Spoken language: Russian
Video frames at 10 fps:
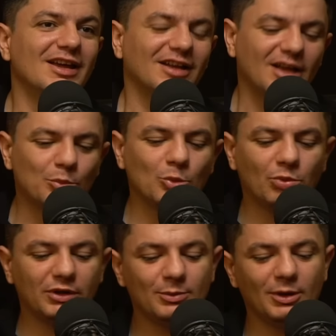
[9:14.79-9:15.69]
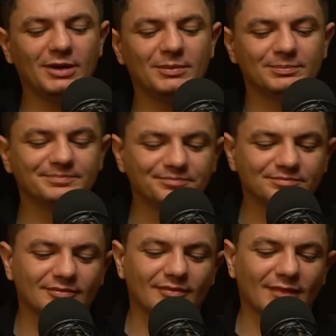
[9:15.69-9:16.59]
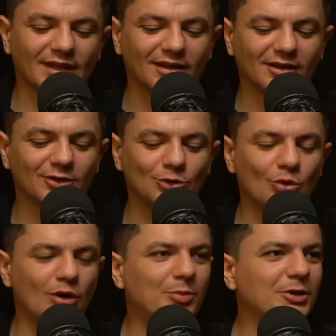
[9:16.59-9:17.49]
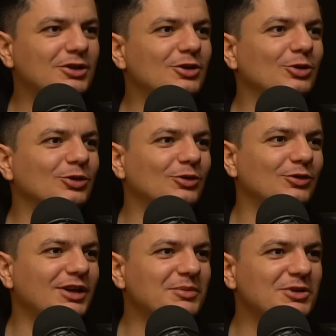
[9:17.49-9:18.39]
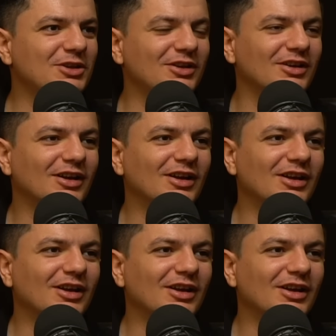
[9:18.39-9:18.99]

Как мы понимаем, до определенного времени